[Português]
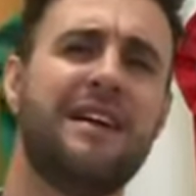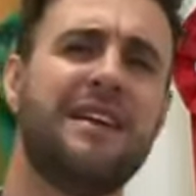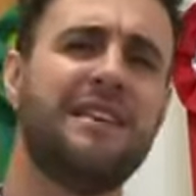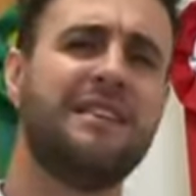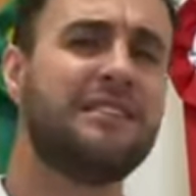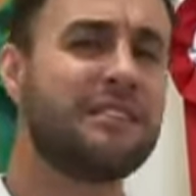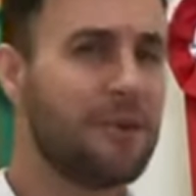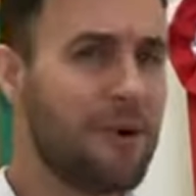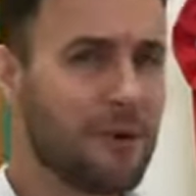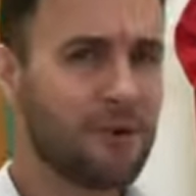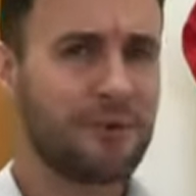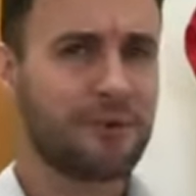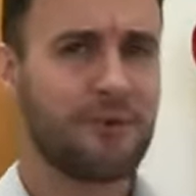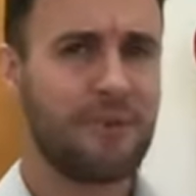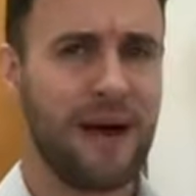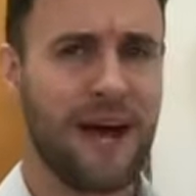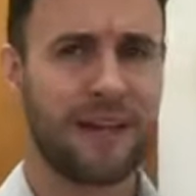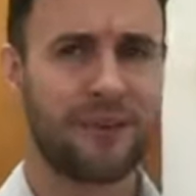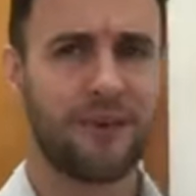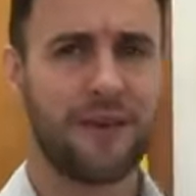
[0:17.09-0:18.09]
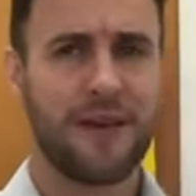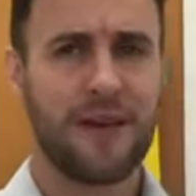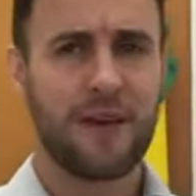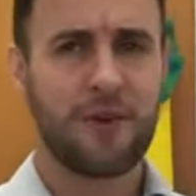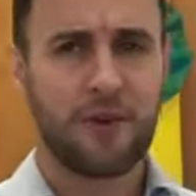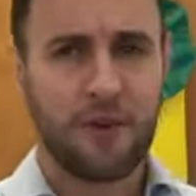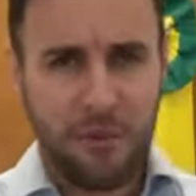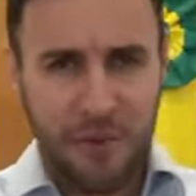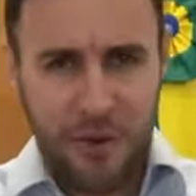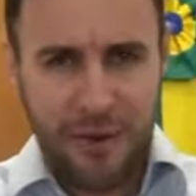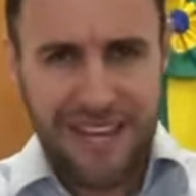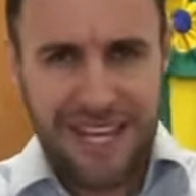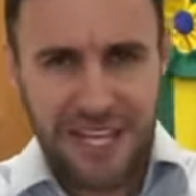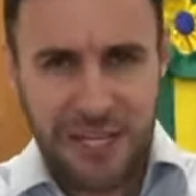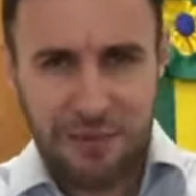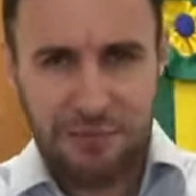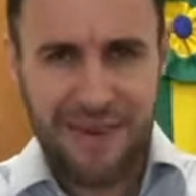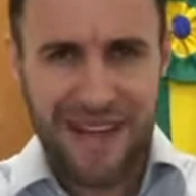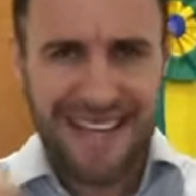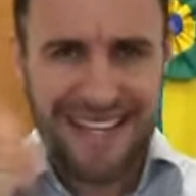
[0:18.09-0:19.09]
estão acostumados que o meu
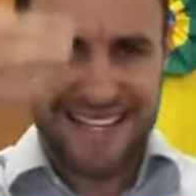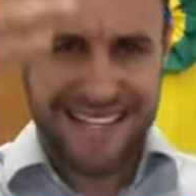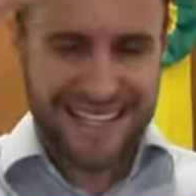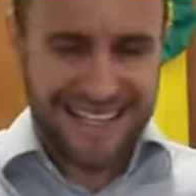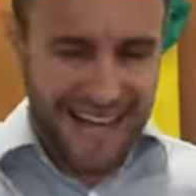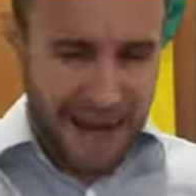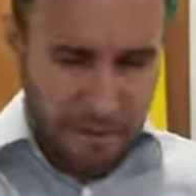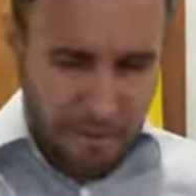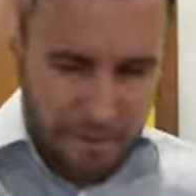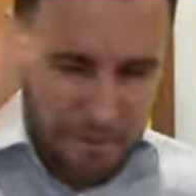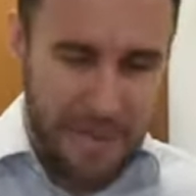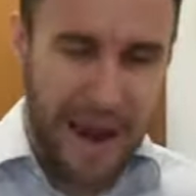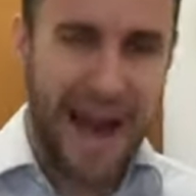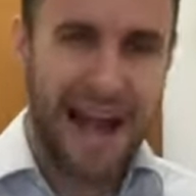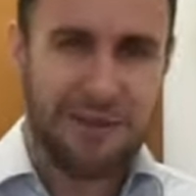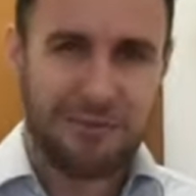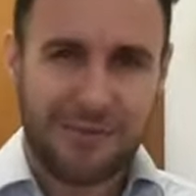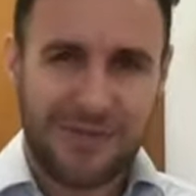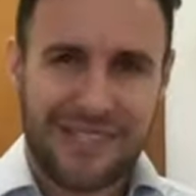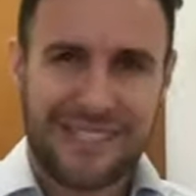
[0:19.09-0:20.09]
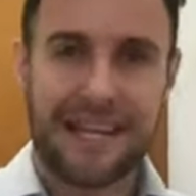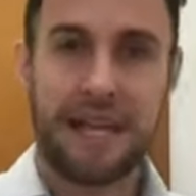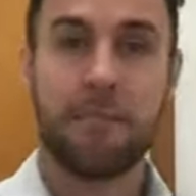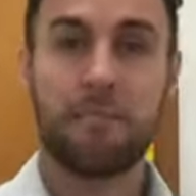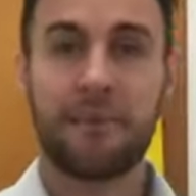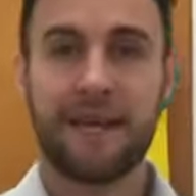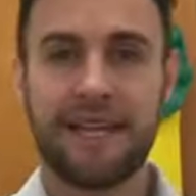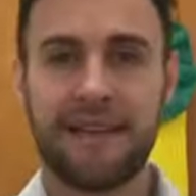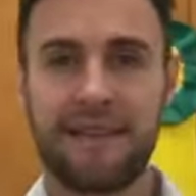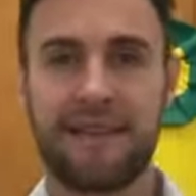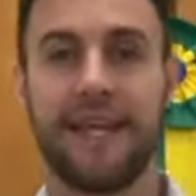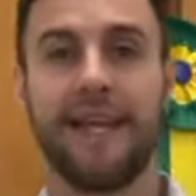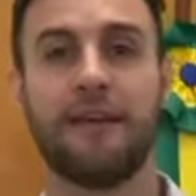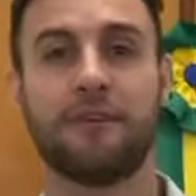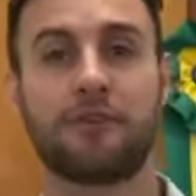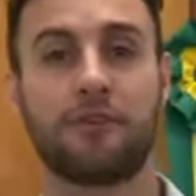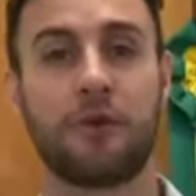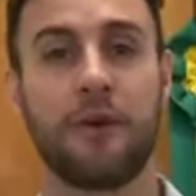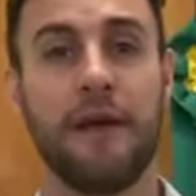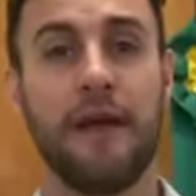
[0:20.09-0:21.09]
ritmo é de trabalho sempre
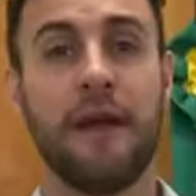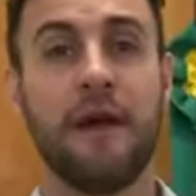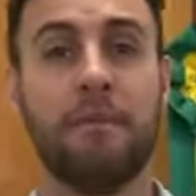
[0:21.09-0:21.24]
intenso,